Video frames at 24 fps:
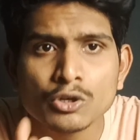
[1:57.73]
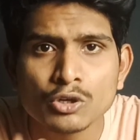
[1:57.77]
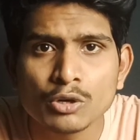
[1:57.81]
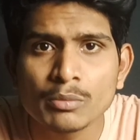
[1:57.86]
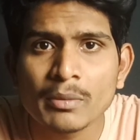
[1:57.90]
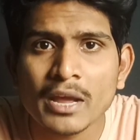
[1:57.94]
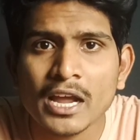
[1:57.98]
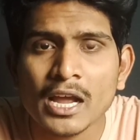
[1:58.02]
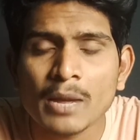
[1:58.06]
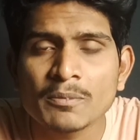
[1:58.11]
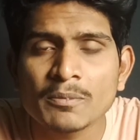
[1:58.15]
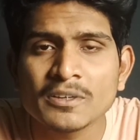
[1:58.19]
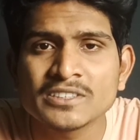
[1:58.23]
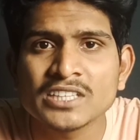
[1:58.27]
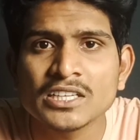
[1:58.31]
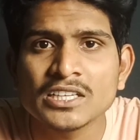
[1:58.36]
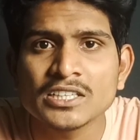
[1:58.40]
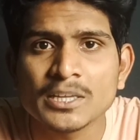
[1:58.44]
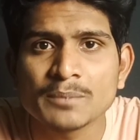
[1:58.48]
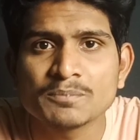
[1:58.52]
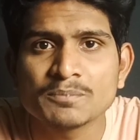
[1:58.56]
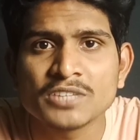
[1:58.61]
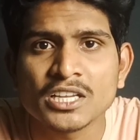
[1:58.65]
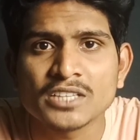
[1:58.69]
టూ
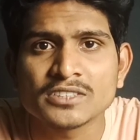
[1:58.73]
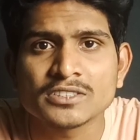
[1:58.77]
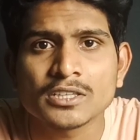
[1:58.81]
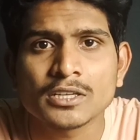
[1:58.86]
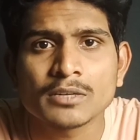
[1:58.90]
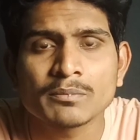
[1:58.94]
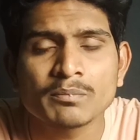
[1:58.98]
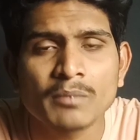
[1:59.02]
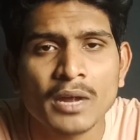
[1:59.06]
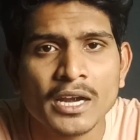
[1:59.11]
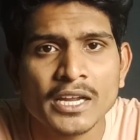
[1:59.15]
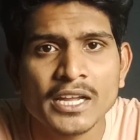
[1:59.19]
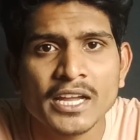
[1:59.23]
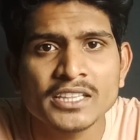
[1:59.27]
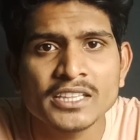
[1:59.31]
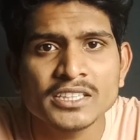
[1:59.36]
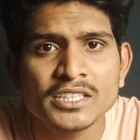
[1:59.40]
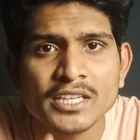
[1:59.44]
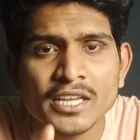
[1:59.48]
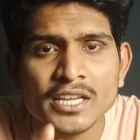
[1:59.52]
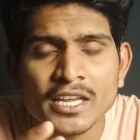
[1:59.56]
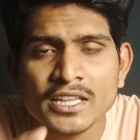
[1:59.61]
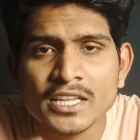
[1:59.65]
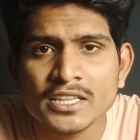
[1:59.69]
మెగాపిక్సెల్ డిప్ సెన్సర్
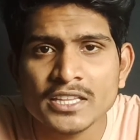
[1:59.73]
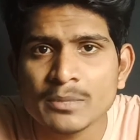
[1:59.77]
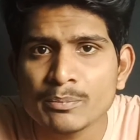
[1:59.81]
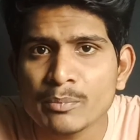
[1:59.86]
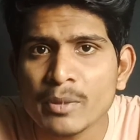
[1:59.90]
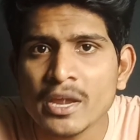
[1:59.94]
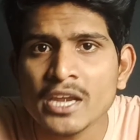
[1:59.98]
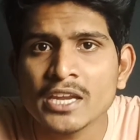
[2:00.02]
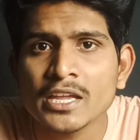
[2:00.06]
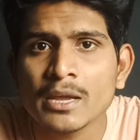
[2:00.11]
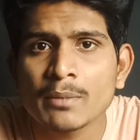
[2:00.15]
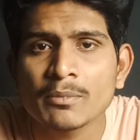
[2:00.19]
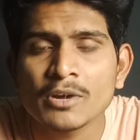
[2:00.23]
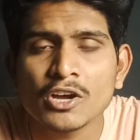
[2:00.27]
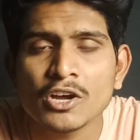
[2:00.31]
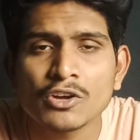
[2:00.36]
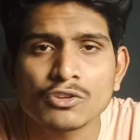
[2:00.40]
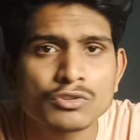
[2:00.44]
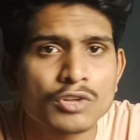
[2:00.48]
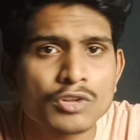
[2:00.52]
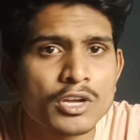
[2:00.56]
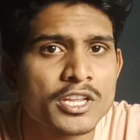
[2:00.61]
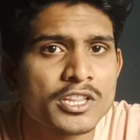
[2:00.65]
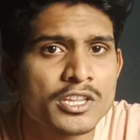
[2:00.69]
మనకైతే ఏదైతే మెయిన్ కెమెరా
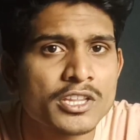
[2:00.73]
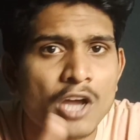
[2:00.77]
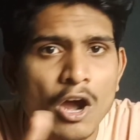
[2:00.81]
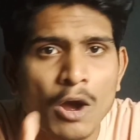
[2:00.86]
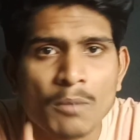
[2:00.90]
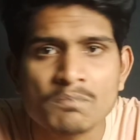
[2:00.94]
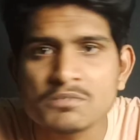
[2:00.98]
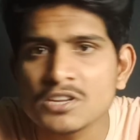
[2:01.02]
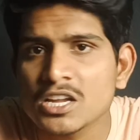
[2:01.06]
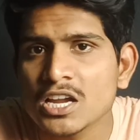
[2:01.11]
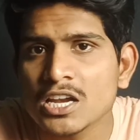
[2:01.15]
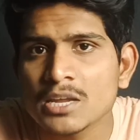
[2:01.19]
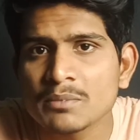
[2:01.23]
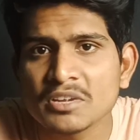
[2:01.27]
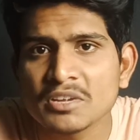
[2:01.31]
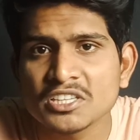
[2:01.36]
ఉందో ఇది ఆప్టికల్